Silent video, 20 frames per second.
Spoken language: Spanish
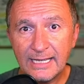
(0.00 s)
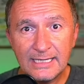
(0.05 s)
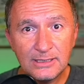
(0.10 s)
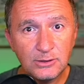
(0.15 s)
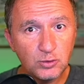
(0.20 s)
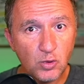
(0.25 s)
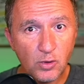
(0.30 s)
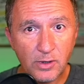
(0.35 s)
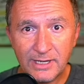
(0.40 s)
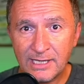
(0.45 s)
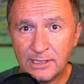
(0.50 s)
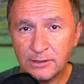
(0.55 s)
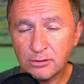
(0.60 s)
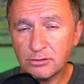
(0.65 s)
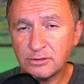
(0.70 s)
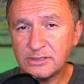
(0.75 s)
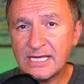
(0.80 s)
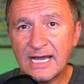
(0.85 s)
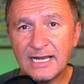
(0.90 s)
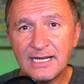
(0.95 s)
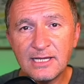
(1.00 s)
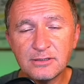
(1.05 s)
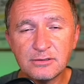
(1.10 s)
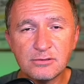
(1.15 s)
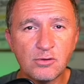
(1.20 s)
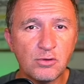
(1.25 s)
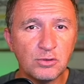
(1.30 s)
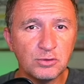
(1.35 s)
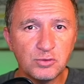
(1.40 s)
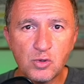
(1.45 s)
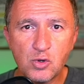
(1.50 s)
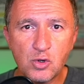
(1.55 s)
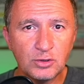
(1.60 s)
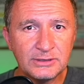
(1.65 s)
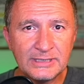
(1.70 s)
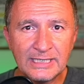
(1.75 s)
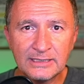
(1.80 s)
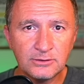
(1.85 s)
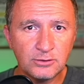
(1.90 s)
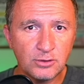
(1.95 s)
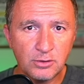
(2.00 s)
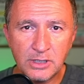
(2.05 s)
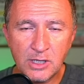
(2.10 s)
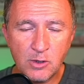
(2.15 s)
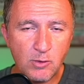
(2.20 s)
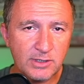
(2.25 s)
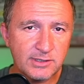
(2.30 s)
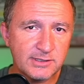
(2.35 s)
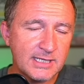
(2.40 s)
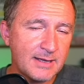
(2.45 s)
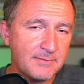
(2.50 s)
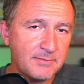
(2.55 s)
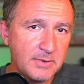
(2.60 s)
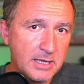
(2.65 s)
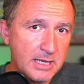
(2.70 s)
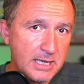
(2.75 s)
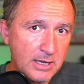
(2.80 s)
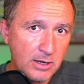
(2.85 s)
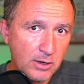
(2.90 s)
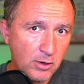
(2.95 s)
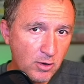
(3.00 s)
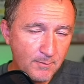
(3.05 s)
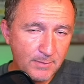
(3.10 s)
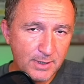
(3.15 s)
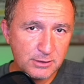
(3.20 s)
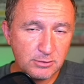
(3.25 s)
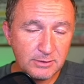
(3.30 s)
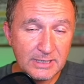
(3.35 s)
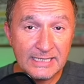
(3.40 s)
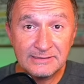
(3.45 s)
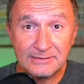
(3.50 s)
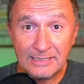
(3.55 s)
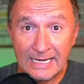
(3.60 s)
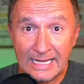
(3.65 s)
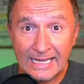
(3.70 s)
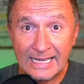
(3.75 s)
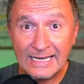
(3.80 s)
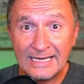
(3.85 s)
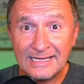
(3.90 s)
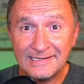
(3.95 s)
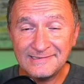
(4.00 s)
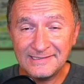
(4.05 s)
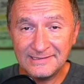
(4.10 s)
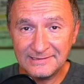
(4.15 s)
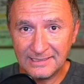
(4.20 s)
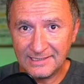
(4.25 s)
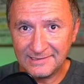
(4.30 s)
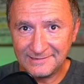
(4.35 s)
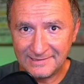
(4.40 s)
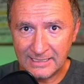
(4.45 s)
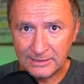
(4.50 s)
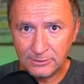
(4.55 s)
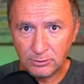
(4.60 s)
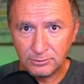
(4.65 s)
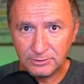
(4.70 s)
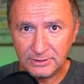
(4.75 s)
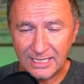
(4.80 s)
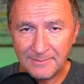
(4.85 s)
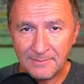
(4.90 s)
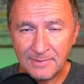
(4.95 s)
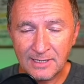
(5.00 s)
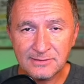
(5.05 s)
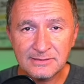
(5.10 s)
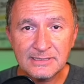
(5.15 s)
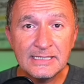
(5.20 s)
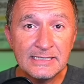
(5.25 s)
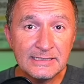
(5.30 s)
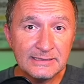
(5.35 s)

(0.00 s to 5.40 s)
en tus redes sociales o con tus contactos de WhatsApp con personas a las que les interesen estos temas.